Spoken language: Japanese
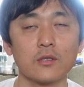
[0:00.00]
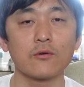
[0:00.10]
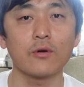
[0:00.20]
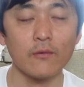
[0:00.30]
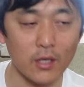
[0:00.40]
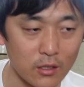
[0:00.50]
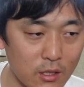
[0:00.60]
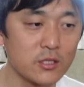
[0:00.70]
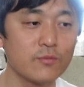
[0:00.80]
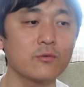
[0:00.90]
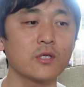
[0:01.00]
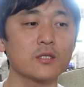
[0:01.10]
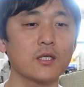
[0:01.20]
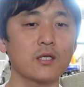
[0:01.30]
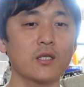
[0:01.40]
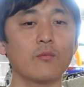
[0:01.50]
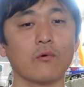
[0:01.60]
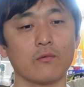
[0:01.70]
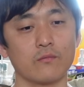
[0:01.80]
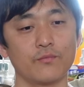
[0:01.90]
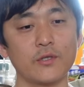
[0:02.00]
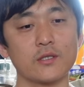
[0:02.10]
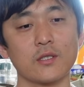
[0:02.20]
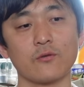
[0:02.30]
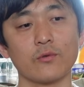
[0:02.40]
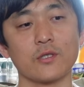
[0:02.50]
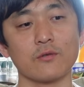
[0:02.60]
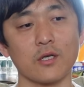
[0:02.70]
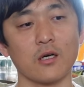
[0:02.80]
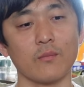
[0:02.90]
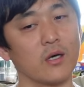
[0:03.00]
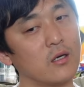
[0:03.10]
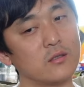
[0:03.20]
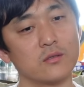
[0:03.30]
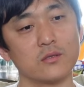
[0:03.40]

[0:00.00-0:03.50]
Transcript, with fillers: でこれは自分がされてもプラスだと思ってるから、まあ、